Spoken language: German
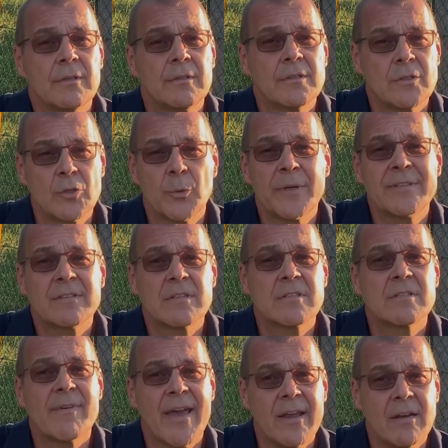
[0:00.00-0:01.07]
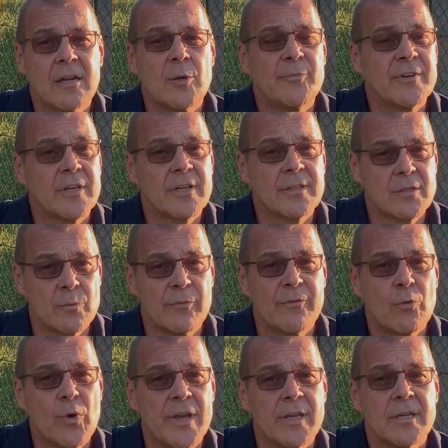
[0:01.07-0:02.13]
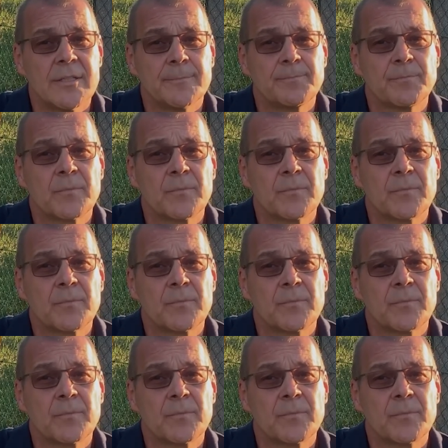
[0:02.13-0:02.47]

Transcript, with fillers: Das ist übrigens das zweieinhalbfache zum Vorjahr.